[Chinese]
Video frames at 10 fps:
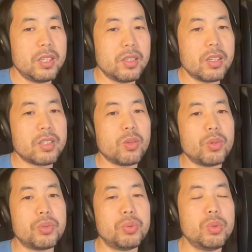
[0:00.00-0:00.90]
其实他社
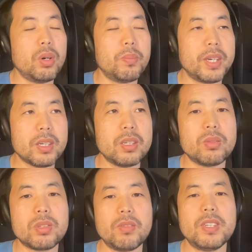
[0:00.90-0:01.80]
会需要每个
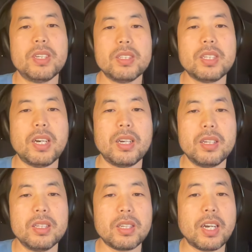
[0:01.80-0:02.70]
人都成为人才，
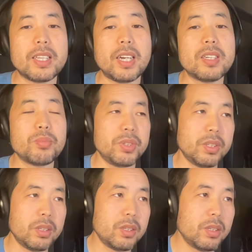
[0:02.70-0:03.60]
你孩子还是不
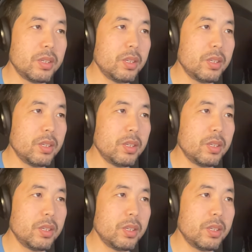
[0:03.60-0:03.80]
行，